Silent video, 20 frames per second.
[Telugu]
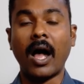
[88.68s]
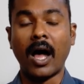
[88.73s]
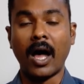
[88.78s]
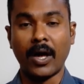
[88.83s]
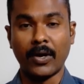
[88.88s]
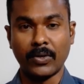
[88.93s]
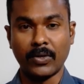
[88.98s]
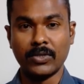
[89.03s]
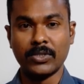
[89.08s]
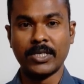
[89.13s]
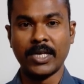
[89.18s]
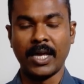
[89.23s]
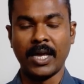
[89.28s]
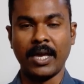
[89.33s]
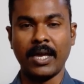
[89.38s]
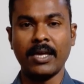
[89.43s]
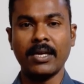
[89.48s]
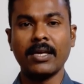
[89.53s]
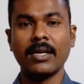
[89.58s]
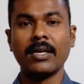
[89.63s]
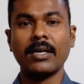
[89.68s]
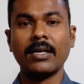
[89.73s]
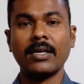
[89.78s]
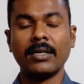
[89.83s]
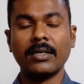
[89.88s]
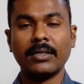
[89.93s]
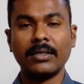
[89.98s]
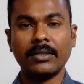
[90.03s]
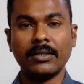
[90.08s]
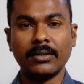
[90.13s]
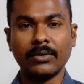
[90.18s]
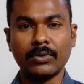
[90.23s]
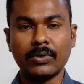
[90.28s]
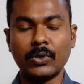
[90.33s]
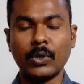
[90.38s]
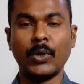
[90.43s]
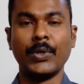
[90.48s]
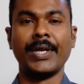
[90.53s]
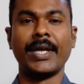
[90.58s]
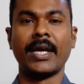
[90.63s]
ఆ రోజే
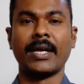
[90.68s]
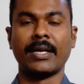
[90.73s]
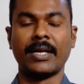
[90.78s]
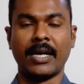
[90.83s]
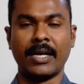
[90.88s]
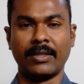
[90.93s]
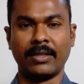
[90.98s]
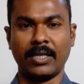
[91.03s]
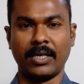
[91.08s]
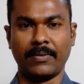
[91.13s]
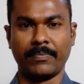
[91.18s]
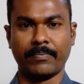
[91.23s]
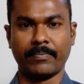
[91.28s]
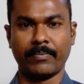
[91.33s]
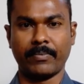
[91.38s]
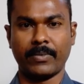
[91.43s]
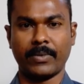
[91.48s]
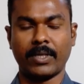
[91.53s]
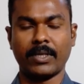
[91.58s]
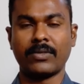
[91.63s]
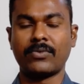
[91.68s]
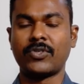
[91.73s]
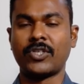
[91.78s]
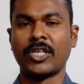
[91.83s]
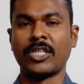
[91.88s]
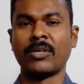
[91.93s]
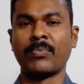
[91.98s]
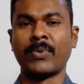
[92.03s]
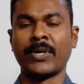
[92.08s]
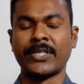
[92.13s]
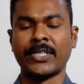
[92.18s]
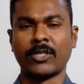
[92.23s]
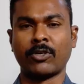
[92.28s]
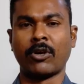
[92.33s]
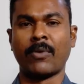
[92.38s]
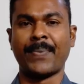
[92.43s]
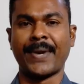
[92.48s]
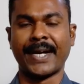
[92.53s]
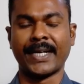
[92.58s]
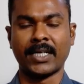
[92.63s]
సోనియా గాంధీ చిదంబరం చేత
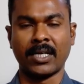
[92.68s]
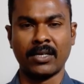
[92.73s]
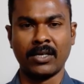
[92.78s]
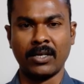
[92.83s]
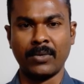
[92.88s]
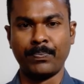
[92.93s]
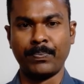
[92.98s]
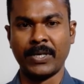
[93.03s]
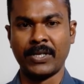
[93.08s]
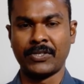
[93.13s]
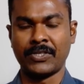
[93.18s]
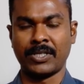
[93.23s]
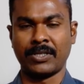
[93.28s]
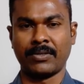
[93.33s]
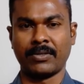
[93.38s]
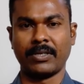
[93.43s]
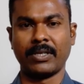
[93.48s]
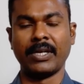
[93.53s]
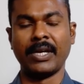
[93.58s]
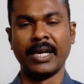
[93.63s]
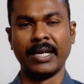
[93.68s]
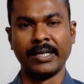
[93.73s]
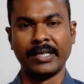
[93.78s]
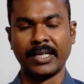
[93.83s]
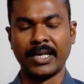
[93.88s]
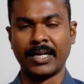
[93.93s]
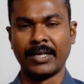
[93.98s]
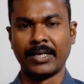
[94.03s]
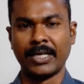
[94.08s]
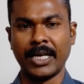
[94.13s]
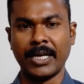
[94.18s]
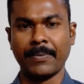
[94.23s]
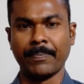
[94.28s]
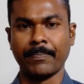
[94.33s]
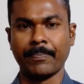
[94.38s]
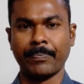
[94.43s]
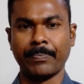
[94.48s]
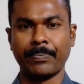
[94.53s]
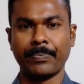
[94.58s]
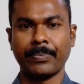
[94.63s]
ఒక ప్రకటన ఇప్పించింది ఏంటి అంటే
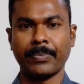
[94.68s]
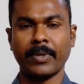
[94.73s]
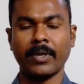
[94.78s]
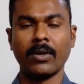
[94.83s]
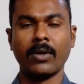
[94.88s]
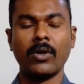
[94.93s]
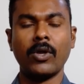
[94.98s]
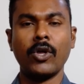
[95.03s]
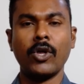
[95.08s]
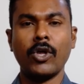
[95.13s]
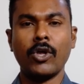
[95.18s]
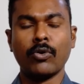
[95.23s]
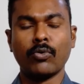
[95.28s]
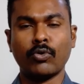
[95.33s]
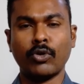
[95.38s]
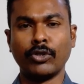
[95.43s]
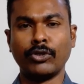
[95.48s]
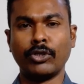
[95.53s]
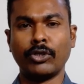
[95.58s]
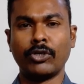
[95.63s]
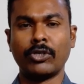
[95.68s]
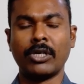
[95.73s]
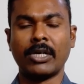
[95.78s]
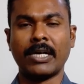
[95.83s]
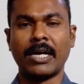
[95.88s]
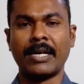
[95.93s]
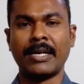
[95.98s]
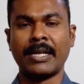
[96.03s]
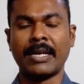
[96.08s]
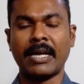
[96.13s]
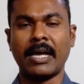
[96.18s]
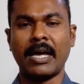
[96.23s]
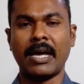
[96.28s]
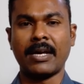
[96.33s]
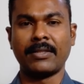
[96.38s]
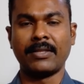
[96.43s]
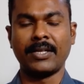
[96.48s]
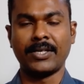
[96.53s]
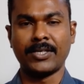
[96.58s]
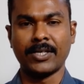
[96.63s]
కొద్ది రోజులుగా నిరాహార
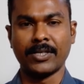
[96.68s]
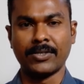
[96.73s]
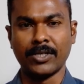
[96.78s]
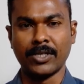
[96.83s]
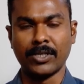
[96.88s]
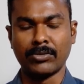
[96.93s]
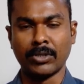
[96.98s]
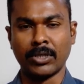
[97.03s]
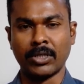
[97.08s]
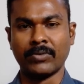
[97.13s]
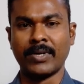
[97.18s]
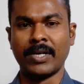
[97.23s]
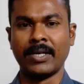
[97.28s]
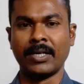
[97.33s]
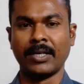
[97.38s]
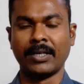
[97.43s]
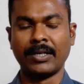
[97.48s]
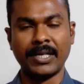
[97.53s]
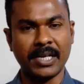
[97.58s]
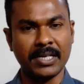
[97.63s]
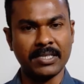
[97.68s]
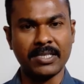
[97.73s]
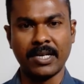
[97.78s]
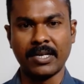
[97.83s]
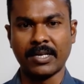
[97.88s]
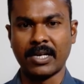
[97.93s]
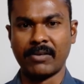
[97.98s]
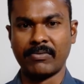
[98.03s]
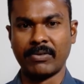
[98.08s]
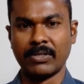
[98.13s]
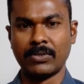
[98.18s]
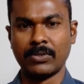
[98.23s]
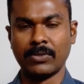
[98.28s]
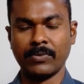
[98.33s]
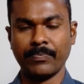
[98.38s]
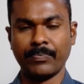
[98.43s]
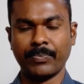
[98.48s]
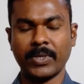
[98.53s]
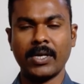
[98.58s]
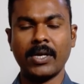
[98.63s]
దీక్ష చేస్తున్నటువంటి కేసీఆర్ కావచ్చు
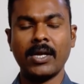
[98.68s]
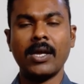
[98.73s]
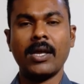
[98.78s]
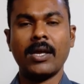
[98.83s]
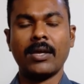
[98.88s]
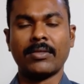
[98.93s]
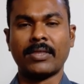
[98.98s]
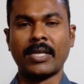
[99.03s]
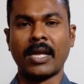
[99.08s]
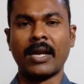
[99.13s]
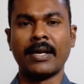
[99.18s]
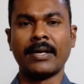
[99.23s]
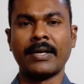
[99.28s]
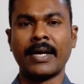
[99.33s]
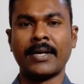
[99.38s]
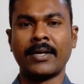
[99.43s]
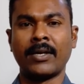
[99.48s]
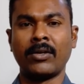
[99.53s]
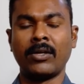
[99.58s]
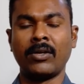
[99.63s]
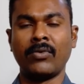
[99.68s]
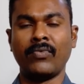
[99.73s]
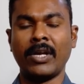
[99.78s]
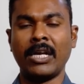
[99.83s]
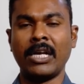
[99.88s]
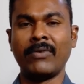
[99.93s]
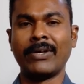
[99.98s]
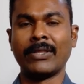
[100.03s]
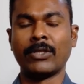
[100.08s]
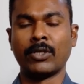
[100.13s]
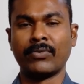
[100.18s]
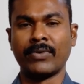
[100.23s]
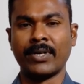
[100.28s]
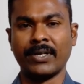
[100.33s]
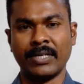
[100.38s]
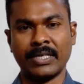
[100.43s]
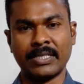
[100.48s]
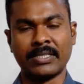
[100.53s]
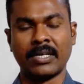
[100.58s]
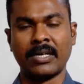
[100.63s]
తెలంగాణలో
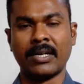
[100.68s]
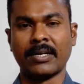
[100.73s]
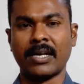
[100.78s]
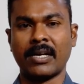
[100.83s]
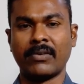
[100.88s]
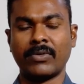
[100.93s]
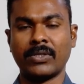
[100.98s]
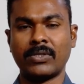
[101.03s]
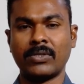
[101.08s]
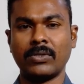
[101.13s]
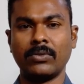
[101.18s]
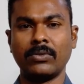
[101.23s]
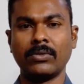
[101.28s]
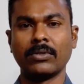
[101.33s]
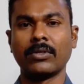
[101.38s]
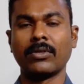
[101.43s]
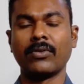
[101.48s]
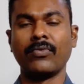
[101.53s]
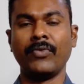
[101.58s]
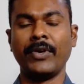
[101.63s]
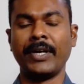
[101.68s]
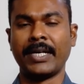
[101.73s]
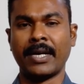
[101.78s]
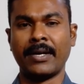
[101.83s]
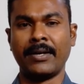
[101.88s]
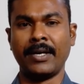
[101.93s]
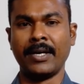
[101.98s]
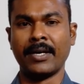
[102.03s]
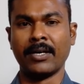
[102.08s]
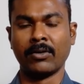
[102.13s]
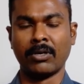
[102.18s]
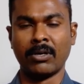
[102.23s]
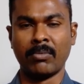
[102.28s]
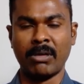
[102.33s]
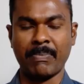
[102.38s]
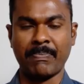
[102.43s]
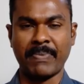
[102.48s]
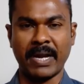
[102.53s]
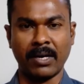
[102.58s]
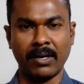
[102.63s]
వెల్లువెత్తున్నటువంటి నిరసనలు కావచ్చు వీటన్నింటిని కూడా
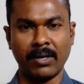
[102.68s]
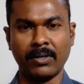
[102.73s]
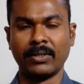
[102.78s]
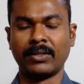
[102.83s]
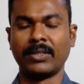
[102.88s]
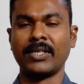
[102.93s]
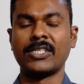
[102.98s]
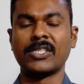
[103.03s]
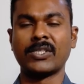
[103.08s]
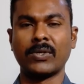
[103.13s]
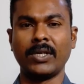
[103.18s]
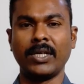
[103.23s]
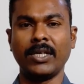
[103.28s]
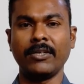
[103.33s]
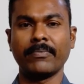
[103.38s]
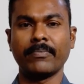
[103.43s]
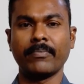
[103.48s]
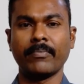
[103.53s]
మేము పరిగణలోకి తీసుకొని